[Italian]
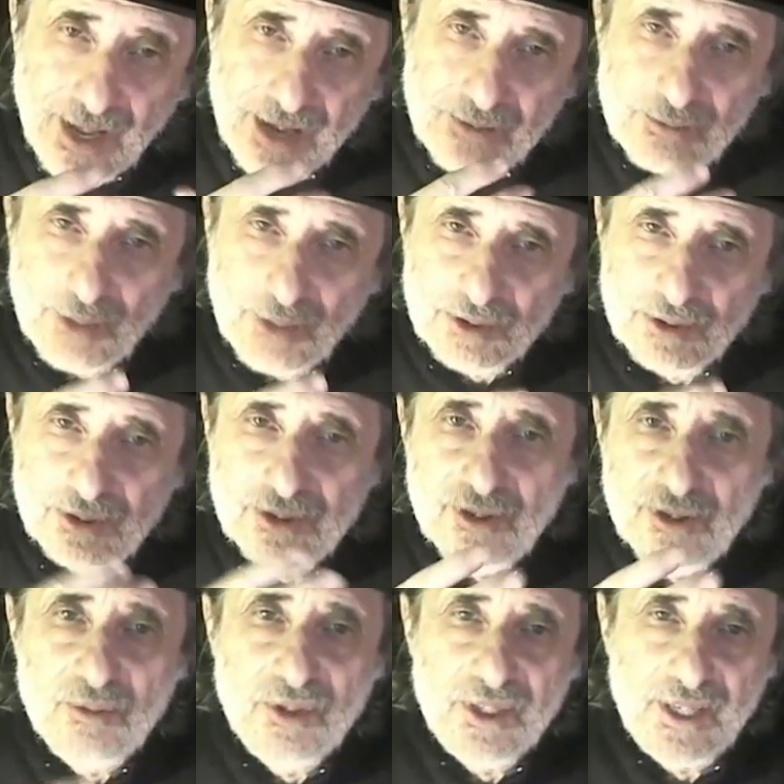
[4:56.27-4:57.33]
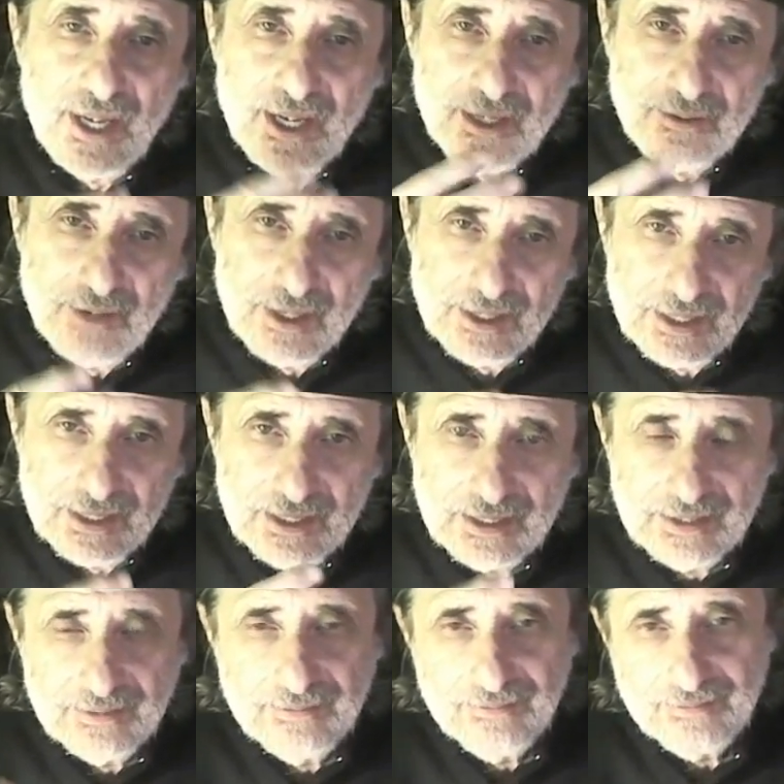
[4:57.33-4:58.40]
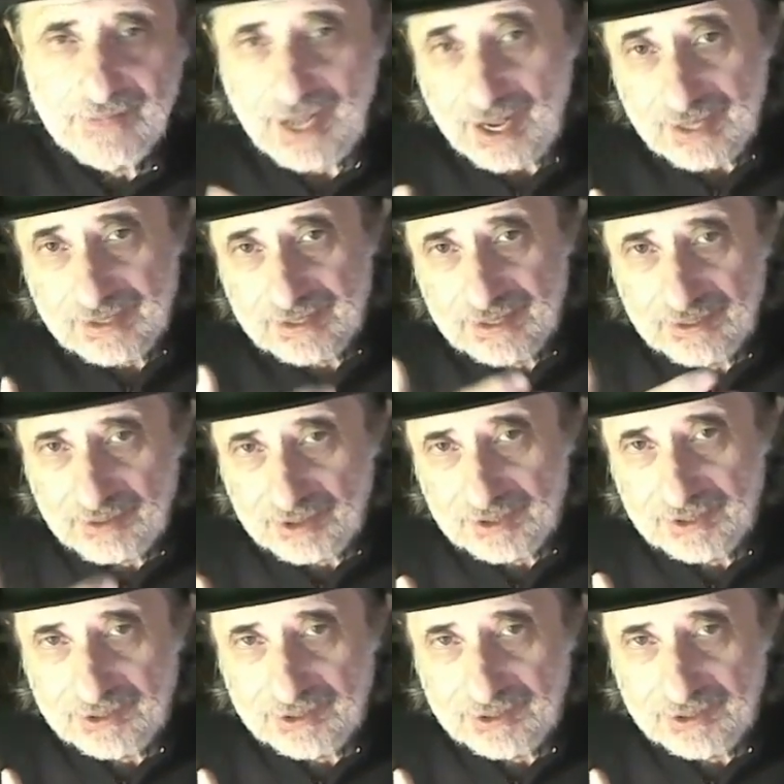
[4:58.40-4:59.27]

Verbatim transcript: è un modo di comunicare quasi agile, quasi